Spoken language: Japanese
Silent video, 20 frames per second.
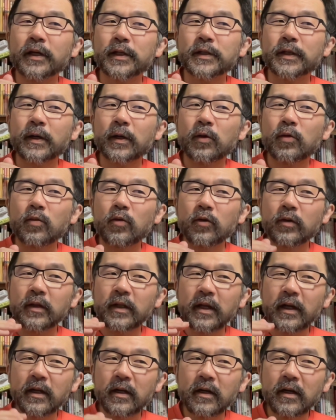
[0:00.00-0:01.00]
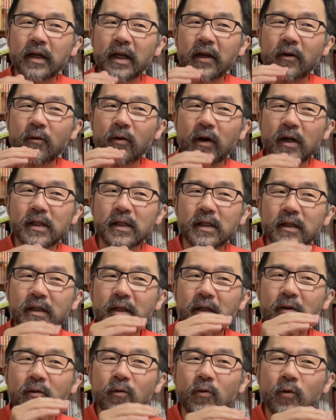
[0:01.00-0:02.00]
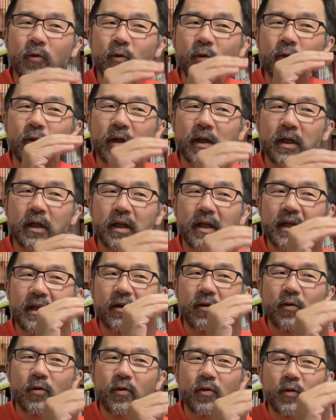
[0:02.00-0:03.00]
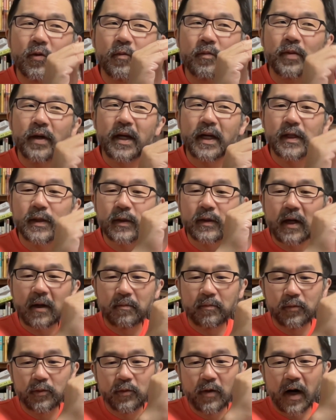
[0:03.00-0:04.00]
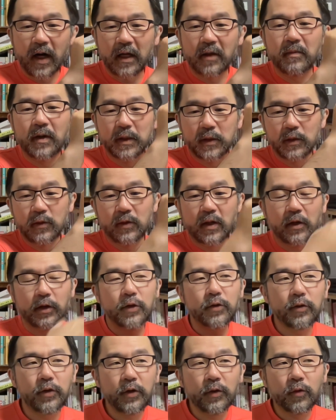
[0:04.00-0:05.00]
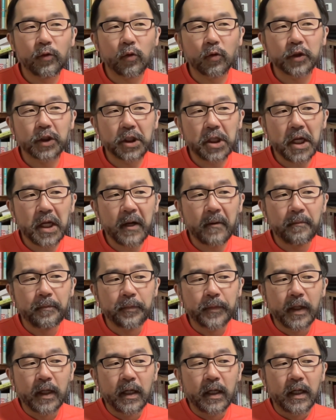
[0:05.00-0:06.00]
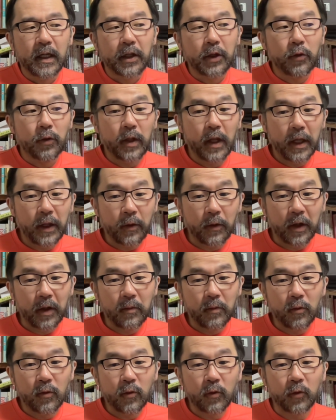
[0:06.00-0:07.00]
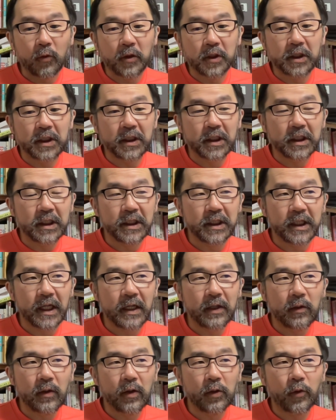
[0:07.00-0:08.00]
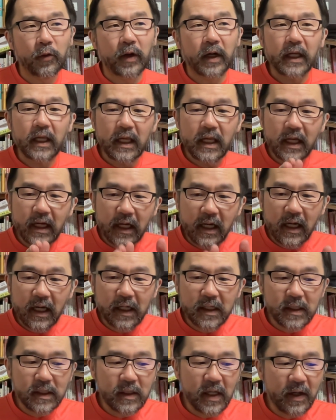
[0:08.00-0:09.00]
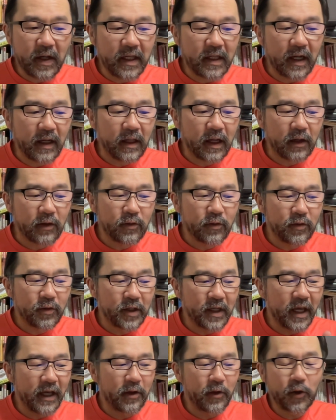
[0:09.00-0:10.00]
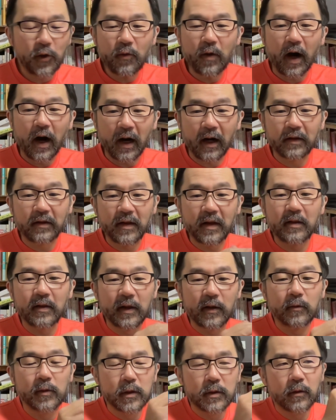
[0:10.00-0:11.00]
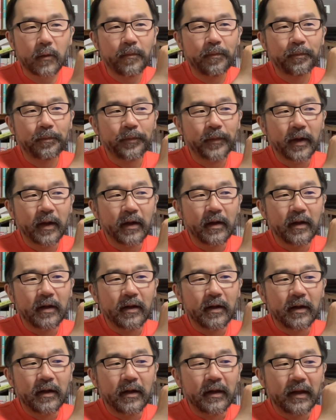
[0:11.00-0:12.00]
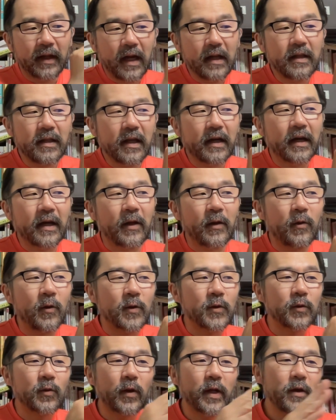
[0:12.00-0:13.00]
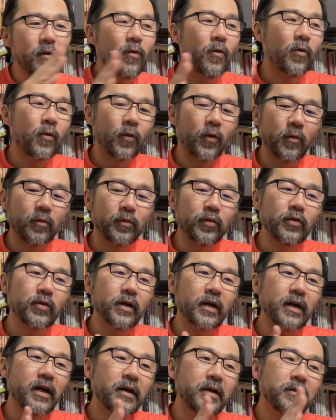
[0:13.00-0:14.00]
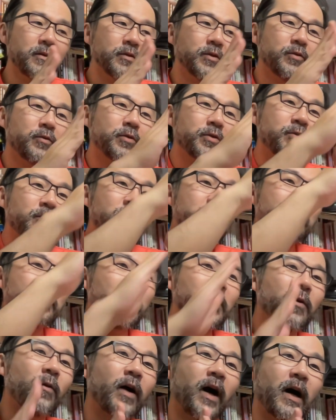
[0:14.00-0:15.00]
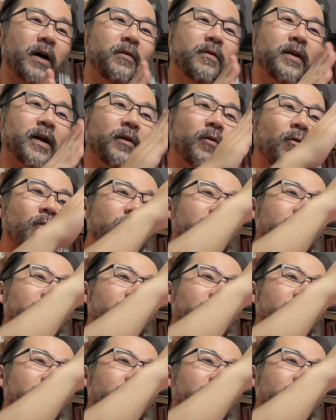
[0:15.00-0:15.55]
ですけれども、年齢を重ねるごとに、こう、ベースアップはあります。だ給料として、去年よりも今年1年というか、1ヶ月でいただく月給は上がってってるんですよ。なんだけど、それをこの物価の上昇スピードがはるかにこ